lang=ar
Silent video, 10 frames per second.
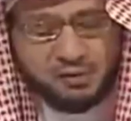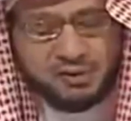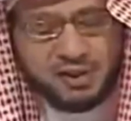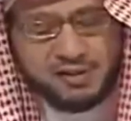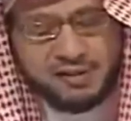
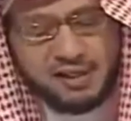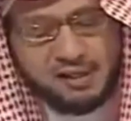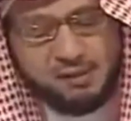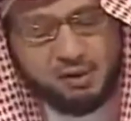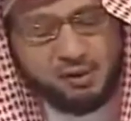الفوزان
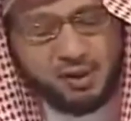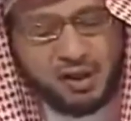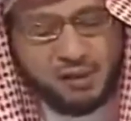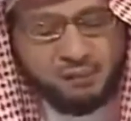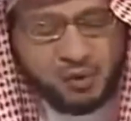سلمه
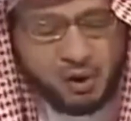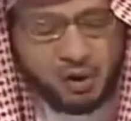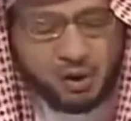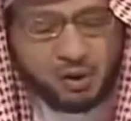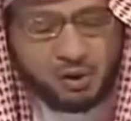الله
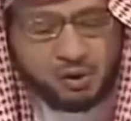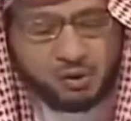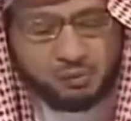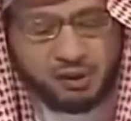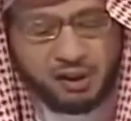
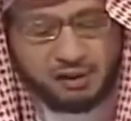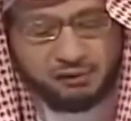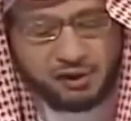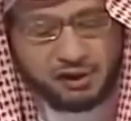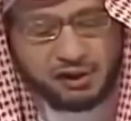كتب
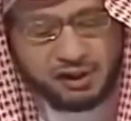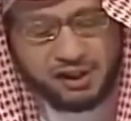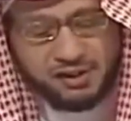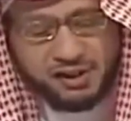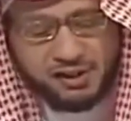الفقه
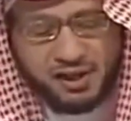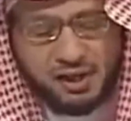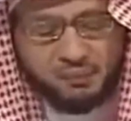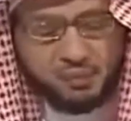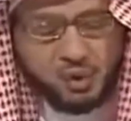
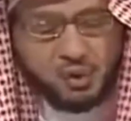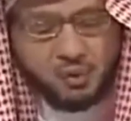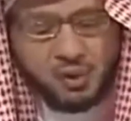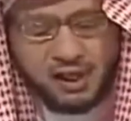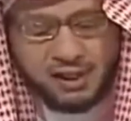كثيرة
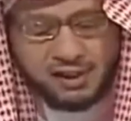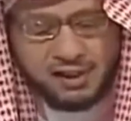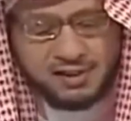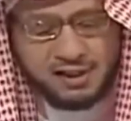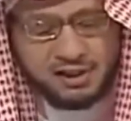
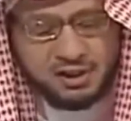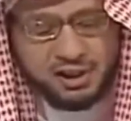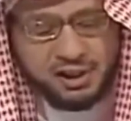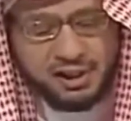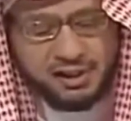ولكن أسأل
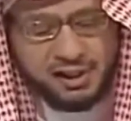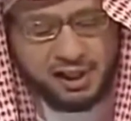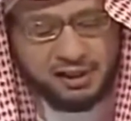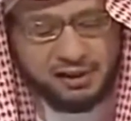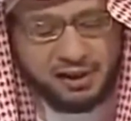الشيخنا
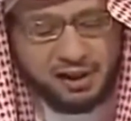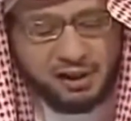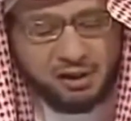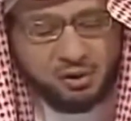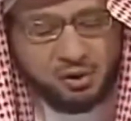عن
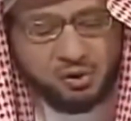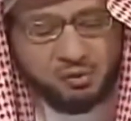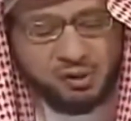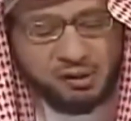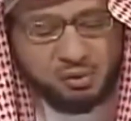
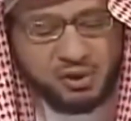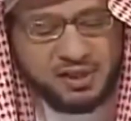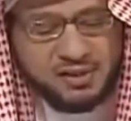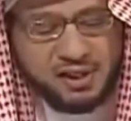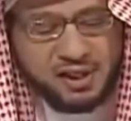الكتب
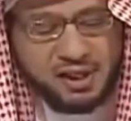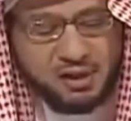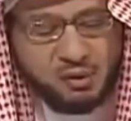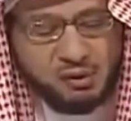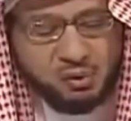
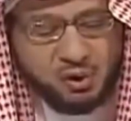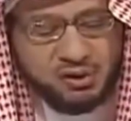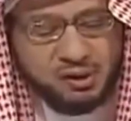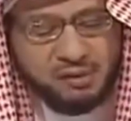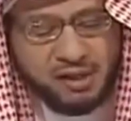الميسرة
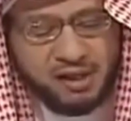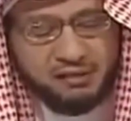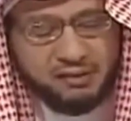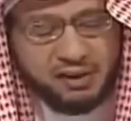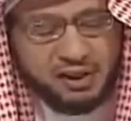
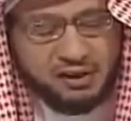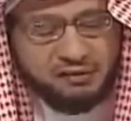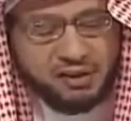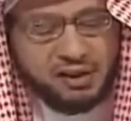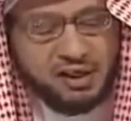والمعتبرة في
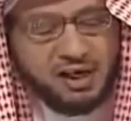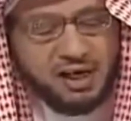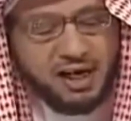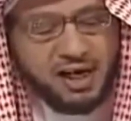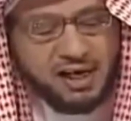الفقه
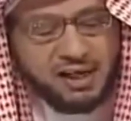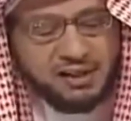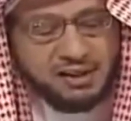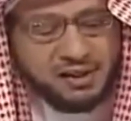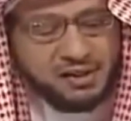
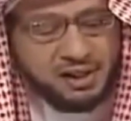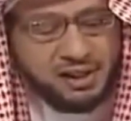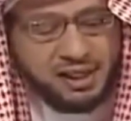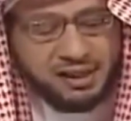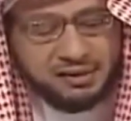الذي
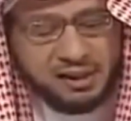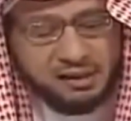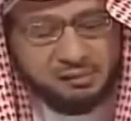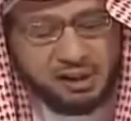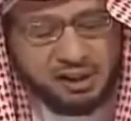يرجع لها
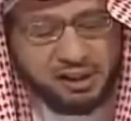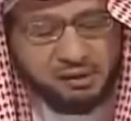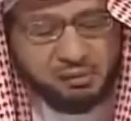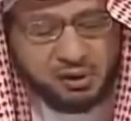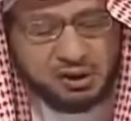طالب
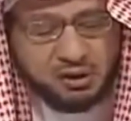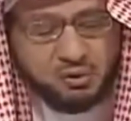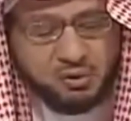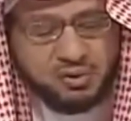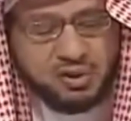العلم
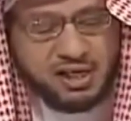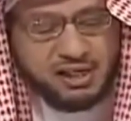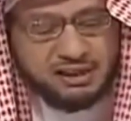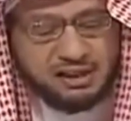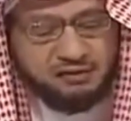وتكون
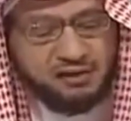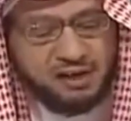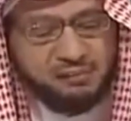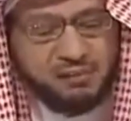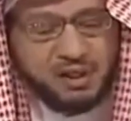سهلة
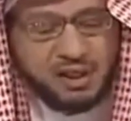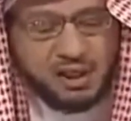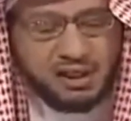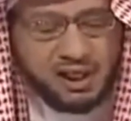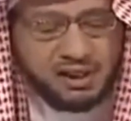الفهم
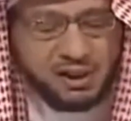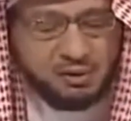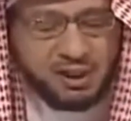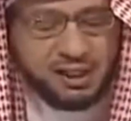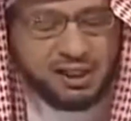لأن
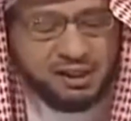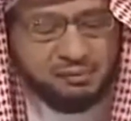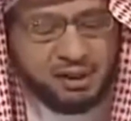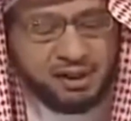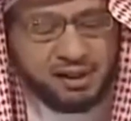هناك
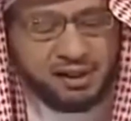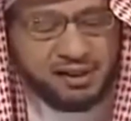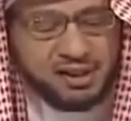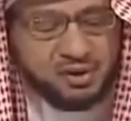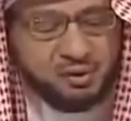
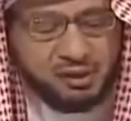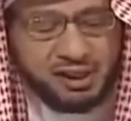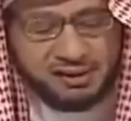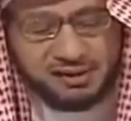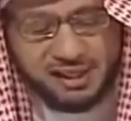عبارة يصعب
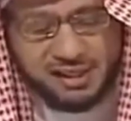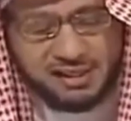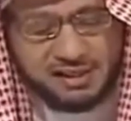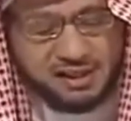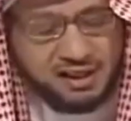على
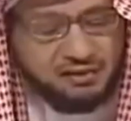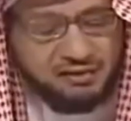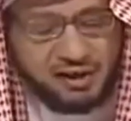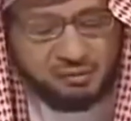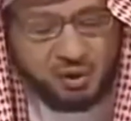الدارس آه،
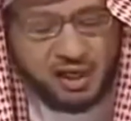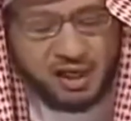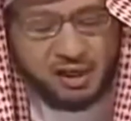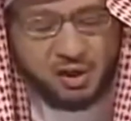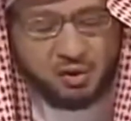
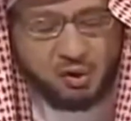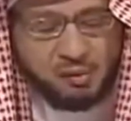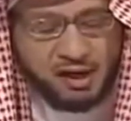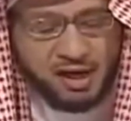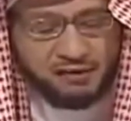فهمها
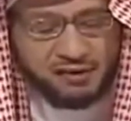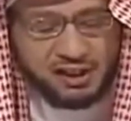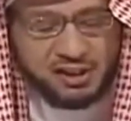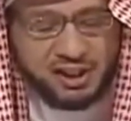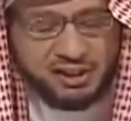وما
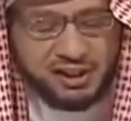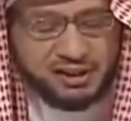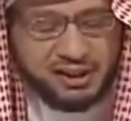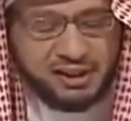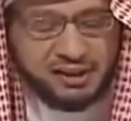أفضل شيء
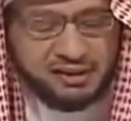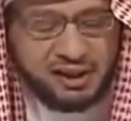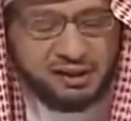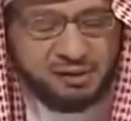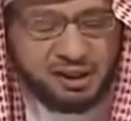يقتنيه
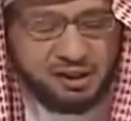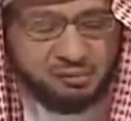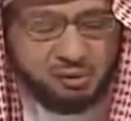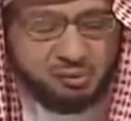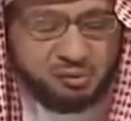طالب
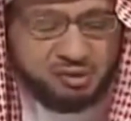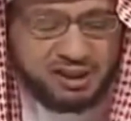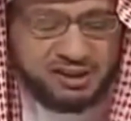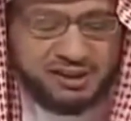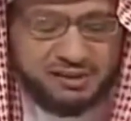العلم
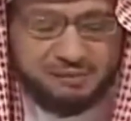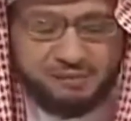المبتدي